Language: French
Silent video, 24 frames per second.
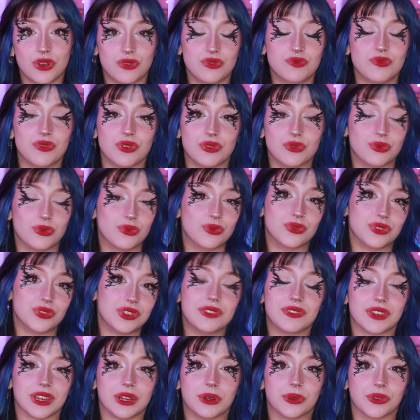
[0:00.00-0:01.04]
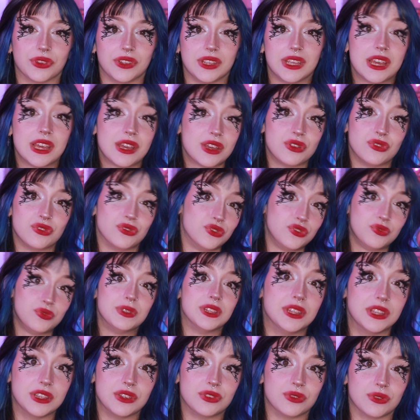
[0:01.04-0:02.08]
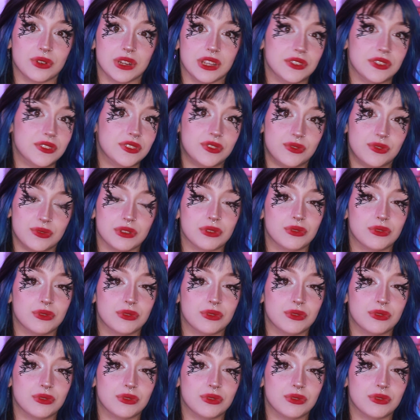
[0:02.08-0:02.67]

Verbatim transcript: on s'est fréquenté, je suis désolée. Si tu